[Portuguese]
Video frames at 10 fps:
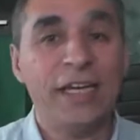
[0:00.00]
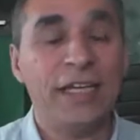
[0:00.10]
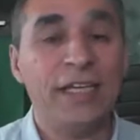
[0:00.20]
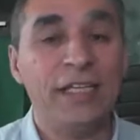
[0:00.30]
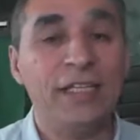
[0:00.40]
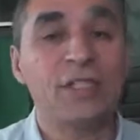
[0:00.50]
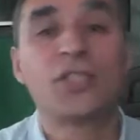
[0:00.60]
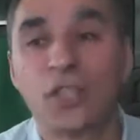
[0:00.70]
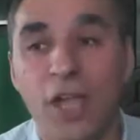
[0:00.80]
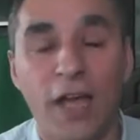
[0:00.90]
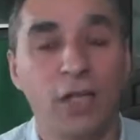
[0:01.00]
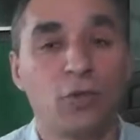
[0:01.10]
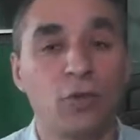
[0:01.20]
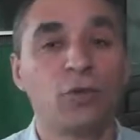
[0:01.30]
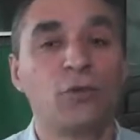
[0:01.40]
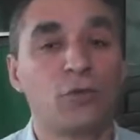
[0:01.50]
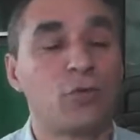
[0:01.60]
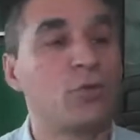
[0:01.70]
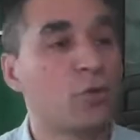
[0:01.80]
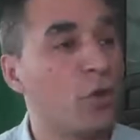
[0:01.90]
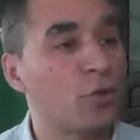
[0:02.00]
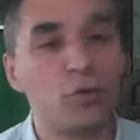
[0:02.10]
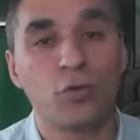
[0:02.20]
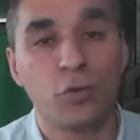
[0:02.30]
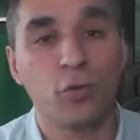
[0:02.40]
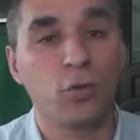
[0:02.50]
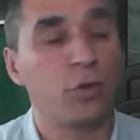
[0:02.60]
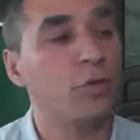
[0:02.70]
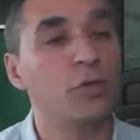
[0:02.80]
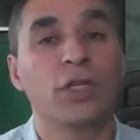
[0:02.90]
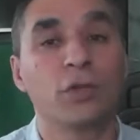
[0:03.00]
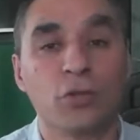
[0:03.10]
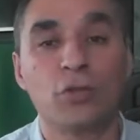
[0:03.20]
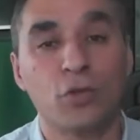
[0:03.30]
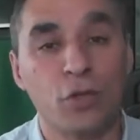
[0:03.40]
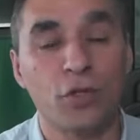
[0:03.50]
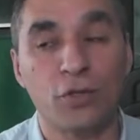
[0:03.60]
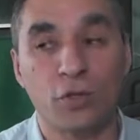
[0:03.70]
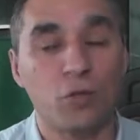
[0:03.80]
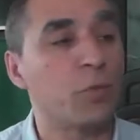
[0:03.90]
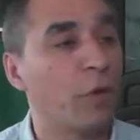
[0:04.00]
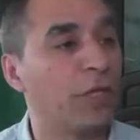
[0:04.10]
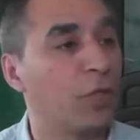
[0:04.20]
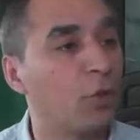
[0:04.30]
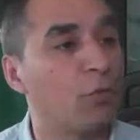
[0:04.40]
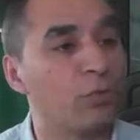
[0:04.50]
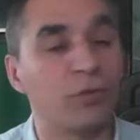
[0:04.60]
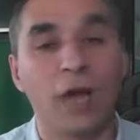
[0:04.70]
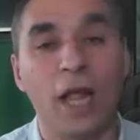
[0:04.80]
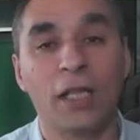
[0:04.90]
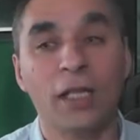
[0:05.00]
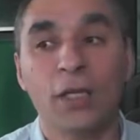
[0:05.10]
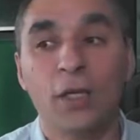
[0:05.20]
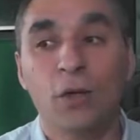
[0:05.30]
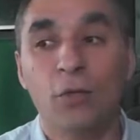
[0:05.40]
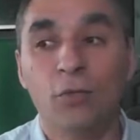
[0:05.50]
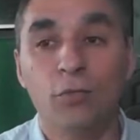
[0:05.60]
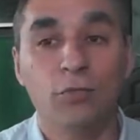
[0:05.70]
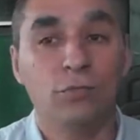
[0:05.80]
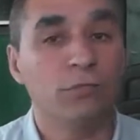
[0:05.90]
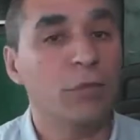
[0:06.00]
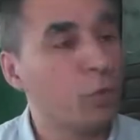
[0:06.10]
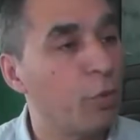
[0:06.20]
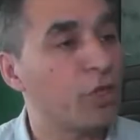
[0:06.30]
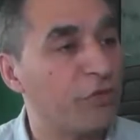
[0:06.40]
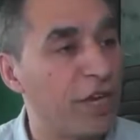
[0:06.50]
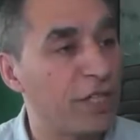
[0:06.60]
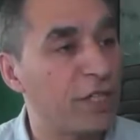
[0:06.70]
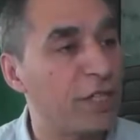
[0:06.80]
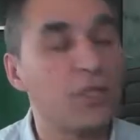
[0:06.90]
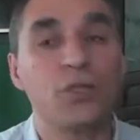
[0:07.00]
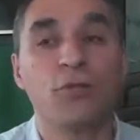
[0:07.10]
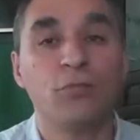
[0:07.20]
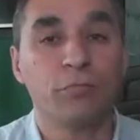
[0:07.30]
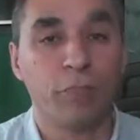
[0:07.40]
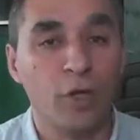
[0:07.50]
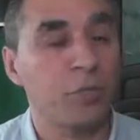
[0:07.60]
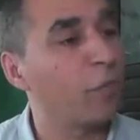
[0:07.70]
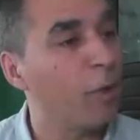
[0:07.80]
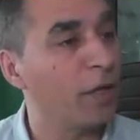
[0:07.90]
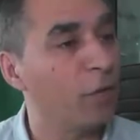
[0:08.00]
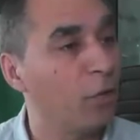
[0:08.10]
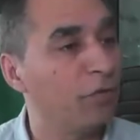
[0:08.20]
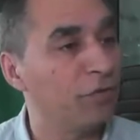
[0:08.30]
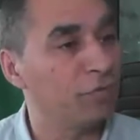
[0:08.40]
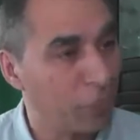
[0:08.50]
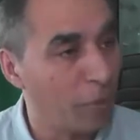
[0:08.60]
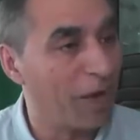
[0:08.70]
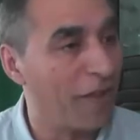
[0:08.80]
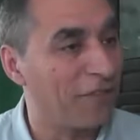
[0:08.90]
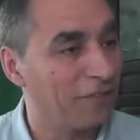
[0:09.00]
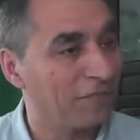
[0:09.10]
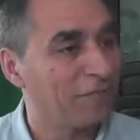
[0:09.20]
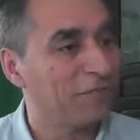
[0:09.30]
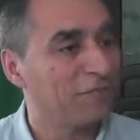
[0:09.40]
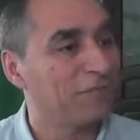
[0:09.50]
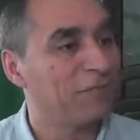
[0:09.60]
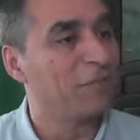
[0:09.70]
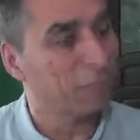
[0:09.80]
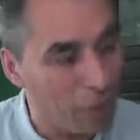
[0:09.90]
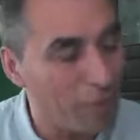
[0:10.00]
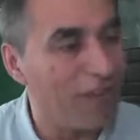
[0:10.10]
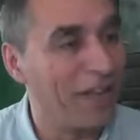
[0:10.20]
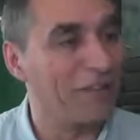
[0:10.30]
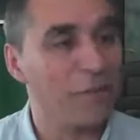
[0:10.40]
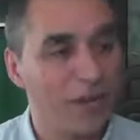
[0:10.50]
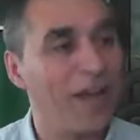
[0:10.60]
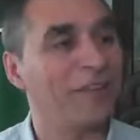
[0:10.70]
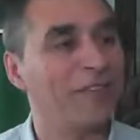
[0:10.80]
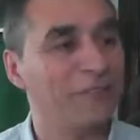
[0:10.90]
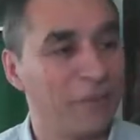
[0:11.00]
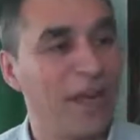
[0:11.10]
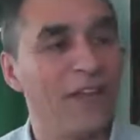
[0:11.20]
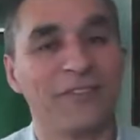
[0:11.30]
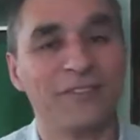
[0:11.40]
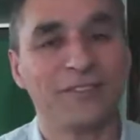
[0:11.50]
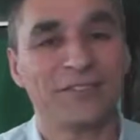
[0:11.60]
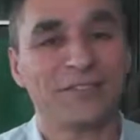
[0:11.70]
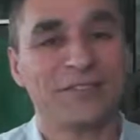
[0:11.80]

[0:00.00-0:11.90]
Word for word: e desejar a todos os sócios do Núcleo e a todos os sócios do Sporting Clube Portugal um, umas boas festas e um próspero ano novo. Muito obrigado. Feliz Natal. Muito obrigado, obrigado, obrigado.